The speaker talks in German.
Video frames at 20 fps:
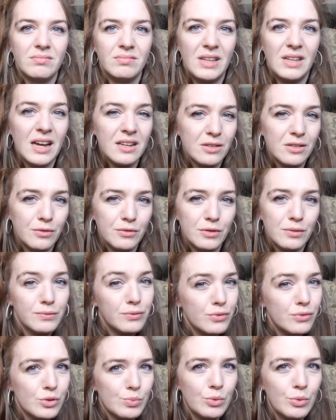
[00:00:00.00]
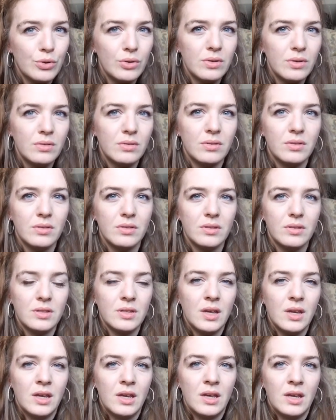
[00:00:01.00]
nackt auf dem Fußboden und
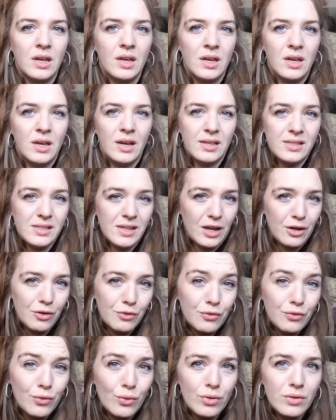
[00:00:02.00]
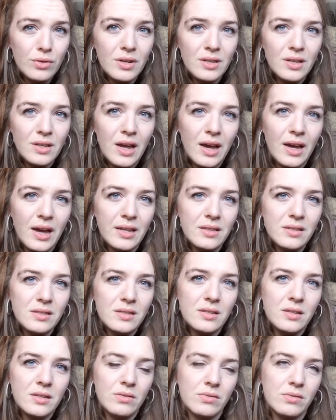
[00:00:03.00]
hatte einen Föhn in der
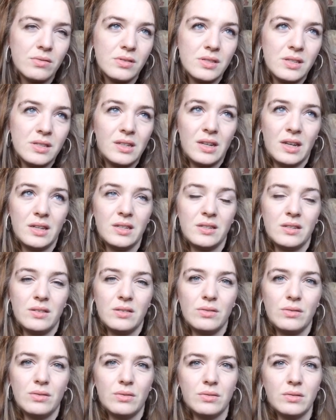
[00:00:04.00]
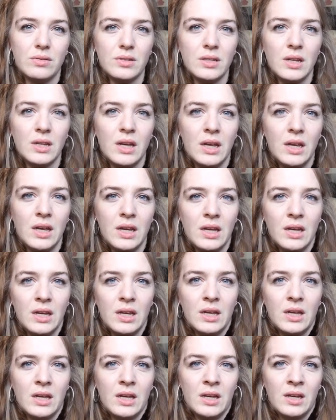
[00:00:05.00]
Hand und zitterte und
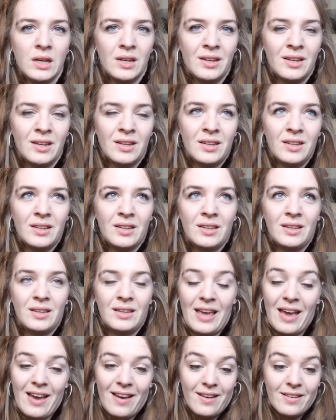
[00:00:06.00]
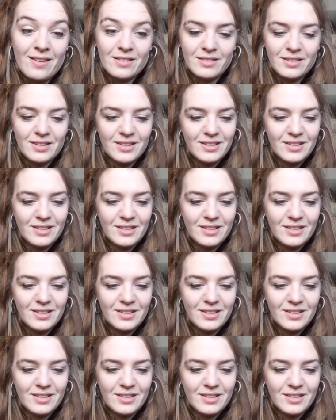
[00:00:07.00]
ja,